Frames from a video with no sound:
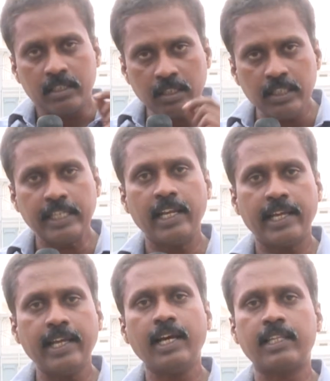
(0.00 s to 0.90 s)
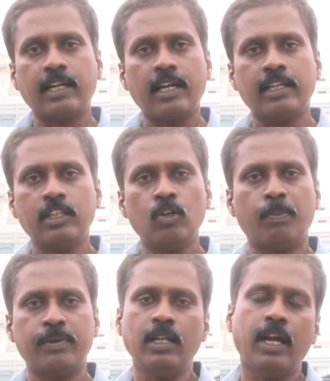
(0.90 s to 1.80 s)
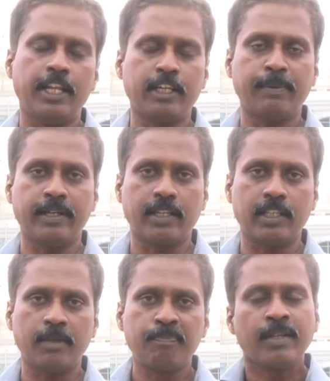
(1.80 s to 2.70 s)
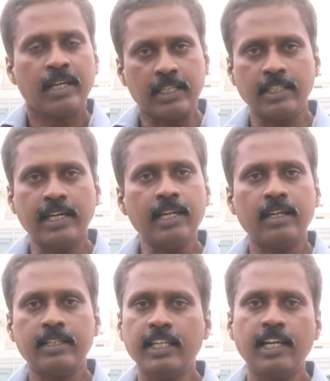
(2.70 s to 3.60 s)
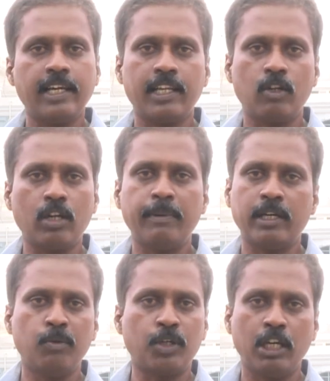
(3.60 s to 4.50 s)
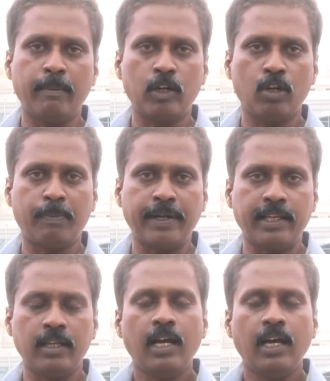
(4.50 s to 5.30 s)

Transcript: இறுதியிலேயே அதற்கான நிதி ஒப்புதல் அளிக்கப்படுகிறது இதுதான் நிதிநிலை அறிக்கையினுடைய மிக முக்கியமான ஒரு பணி